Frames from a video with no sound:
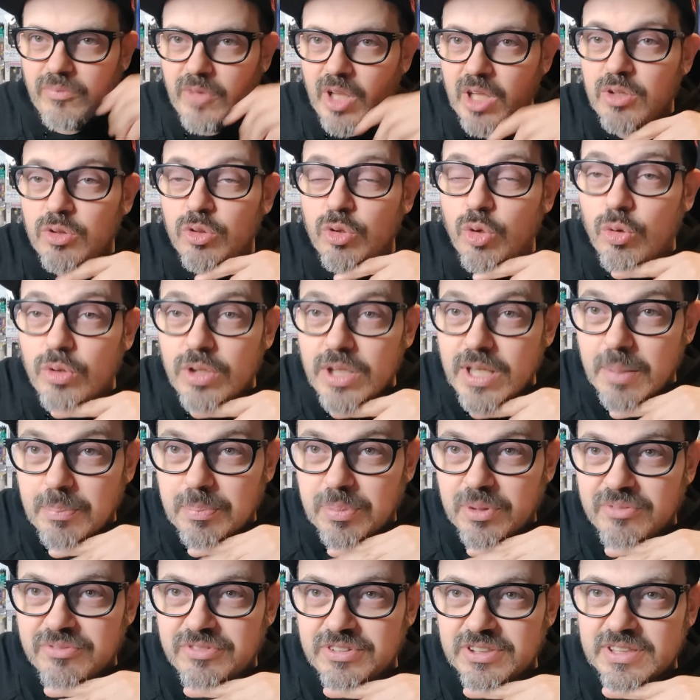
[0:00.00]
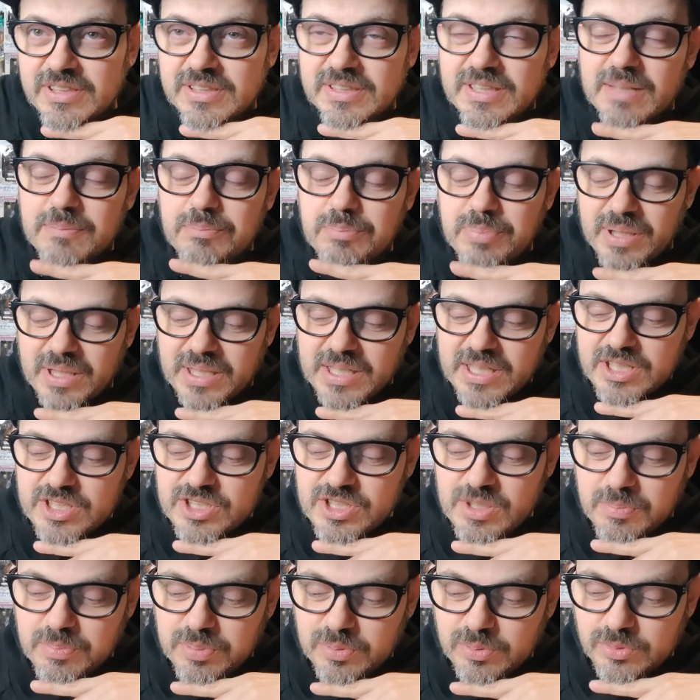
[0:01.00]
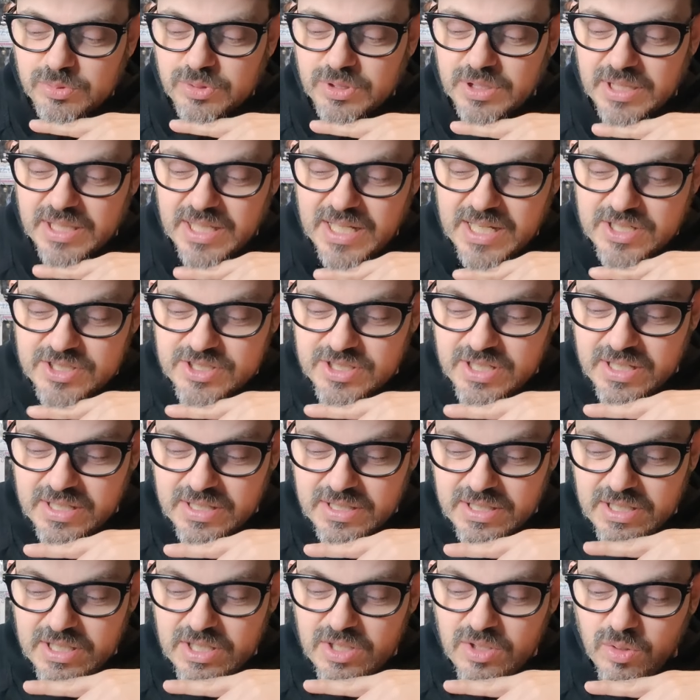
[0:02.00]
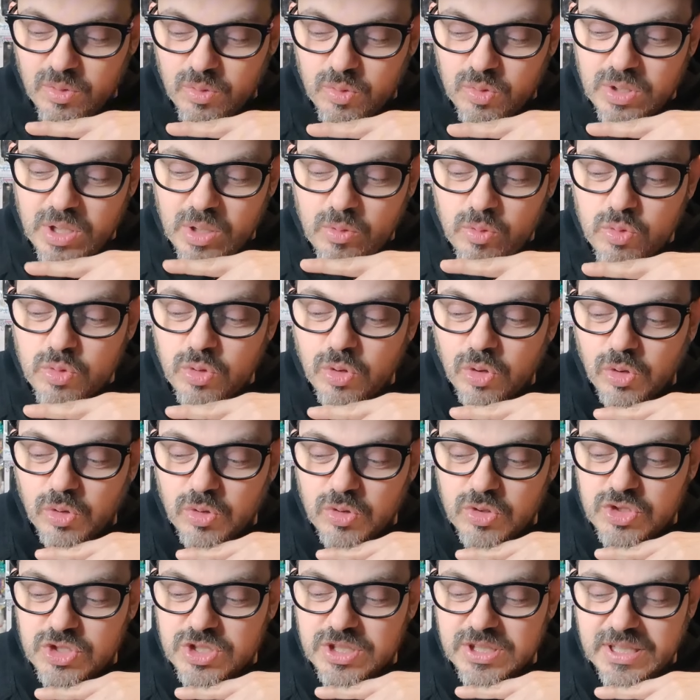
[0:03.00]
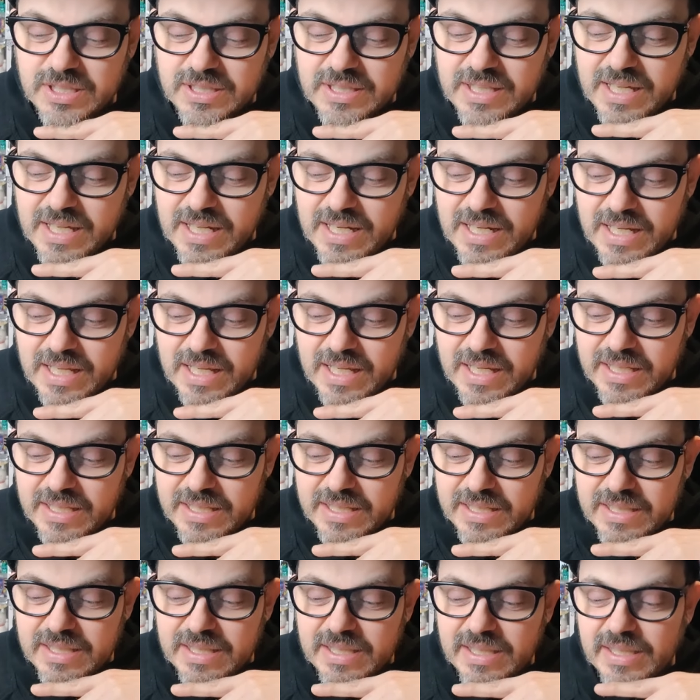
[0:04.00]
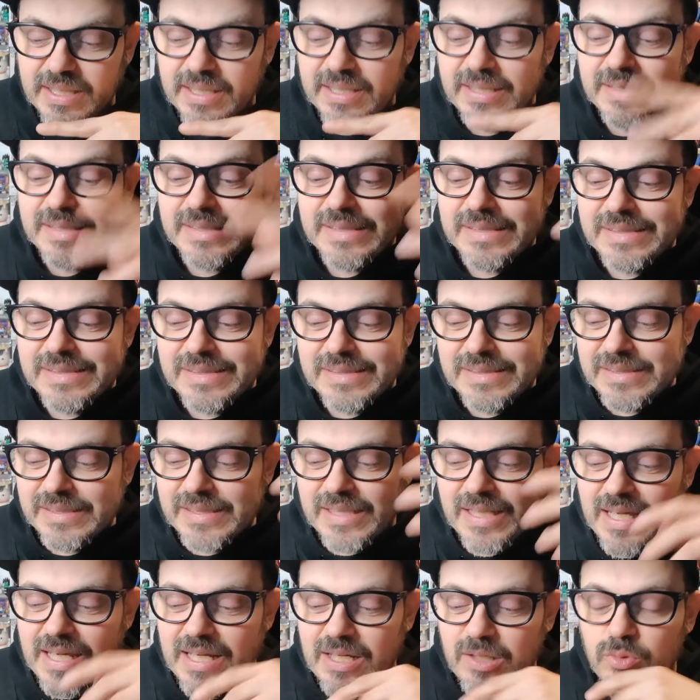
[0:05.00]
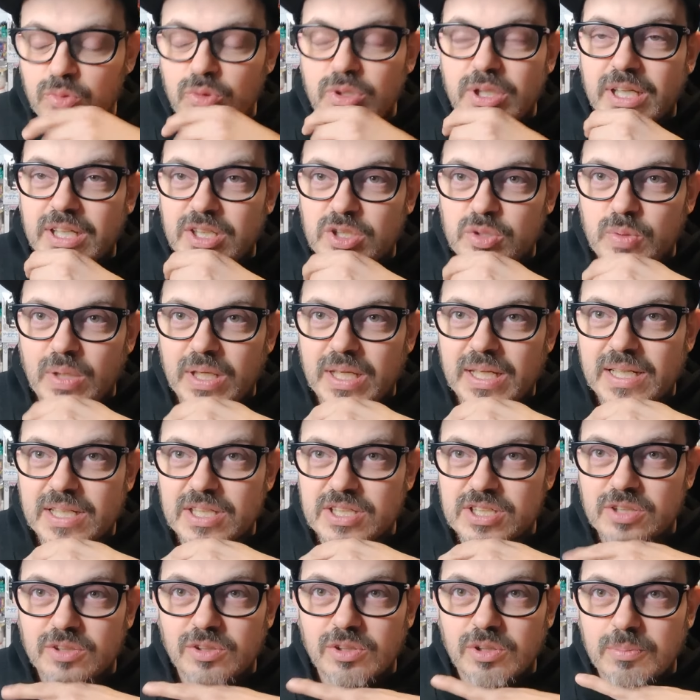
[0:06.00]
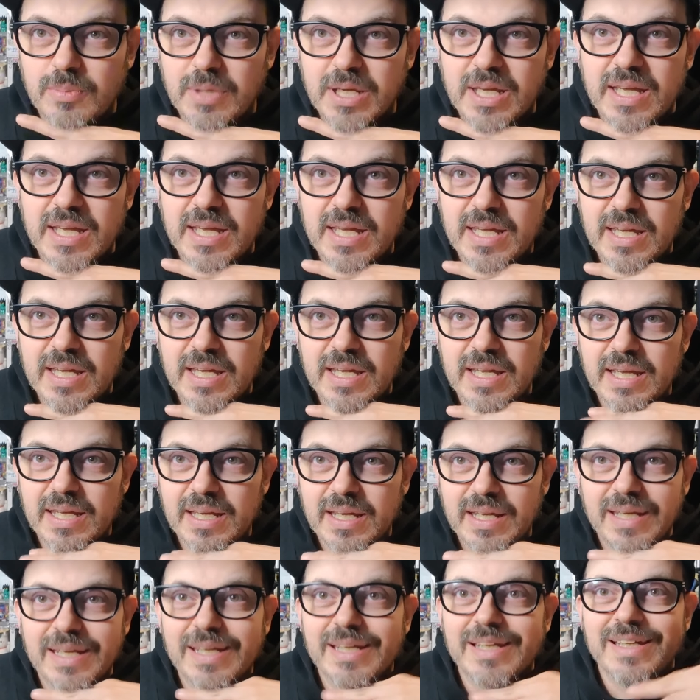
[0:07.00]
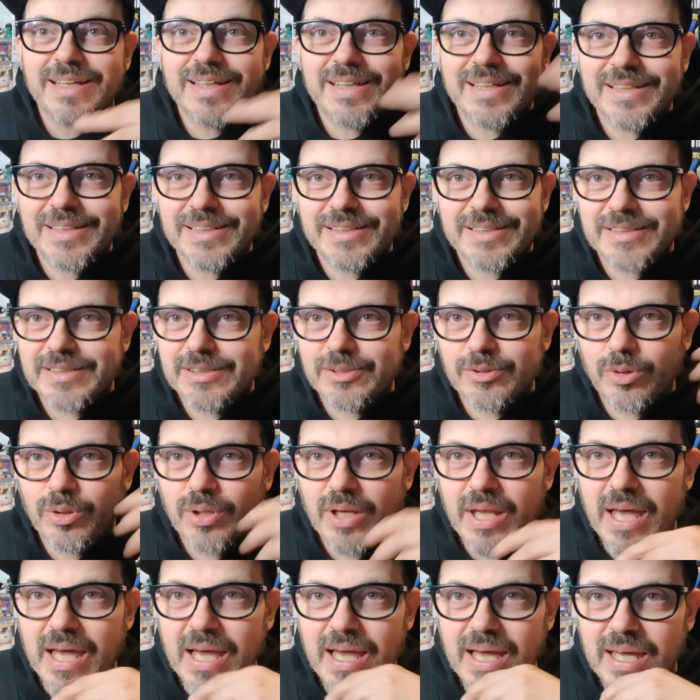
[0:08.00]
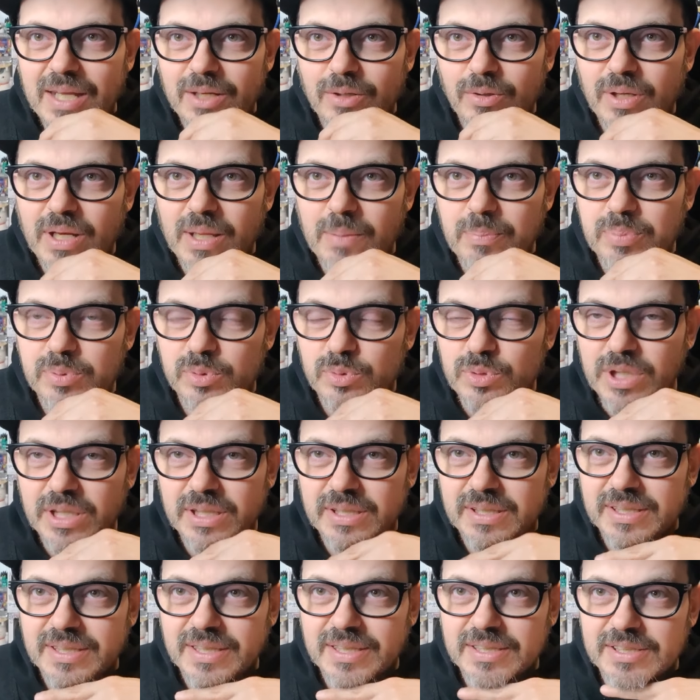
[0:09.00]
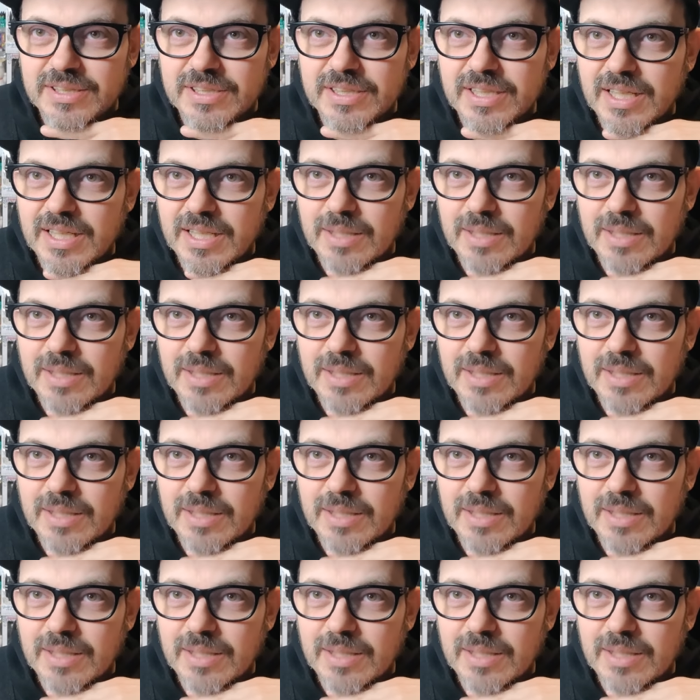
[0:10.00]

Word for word: Non ne approfitta, pareggia appunto in casa 1-1 col Cittadella e è l'unica squadra che secondo me eh, non ha, non ha più niente da dire al